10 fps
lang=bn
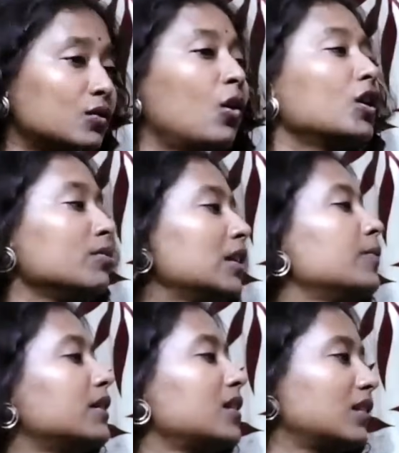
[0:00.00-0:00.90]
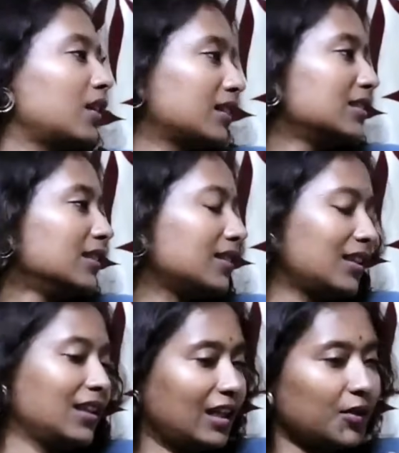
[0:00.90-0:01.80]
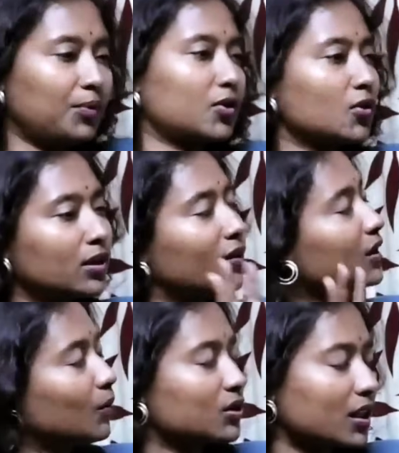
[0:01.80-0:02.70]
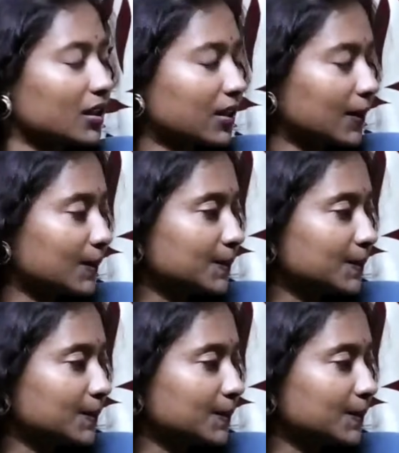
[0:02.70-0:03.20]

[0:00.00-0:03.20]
ধর্মের ভিত্তিতে রাজনীতি এই প্রাসঙ্গিকতা বজায় থাকে